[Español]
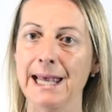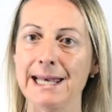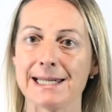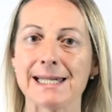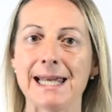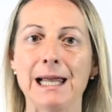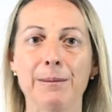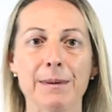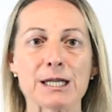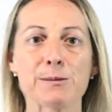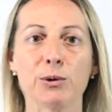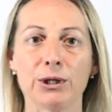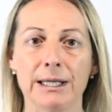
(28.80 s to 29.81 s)
Es el
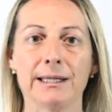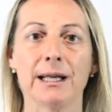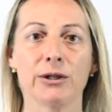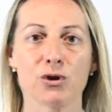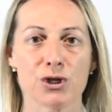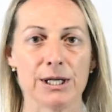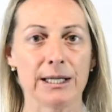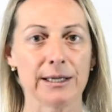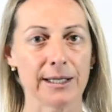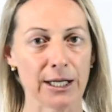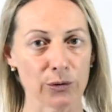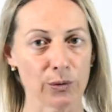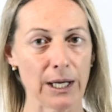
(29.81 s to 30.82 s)
más potente
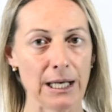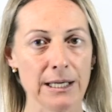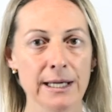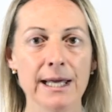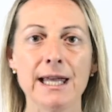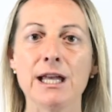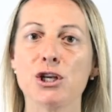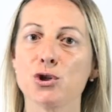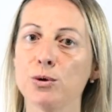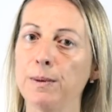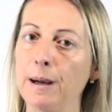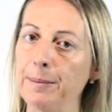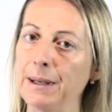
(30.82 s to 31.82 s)
antioxidante natural y
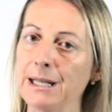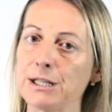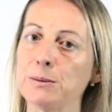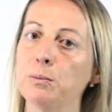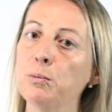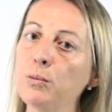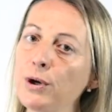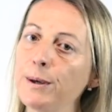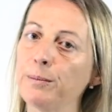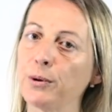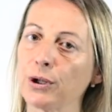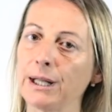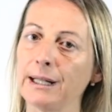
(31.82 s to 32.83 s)
su papel es muy
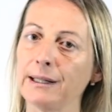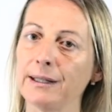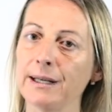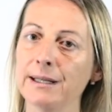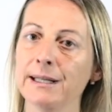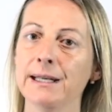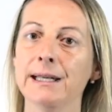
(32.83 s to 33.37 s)
importante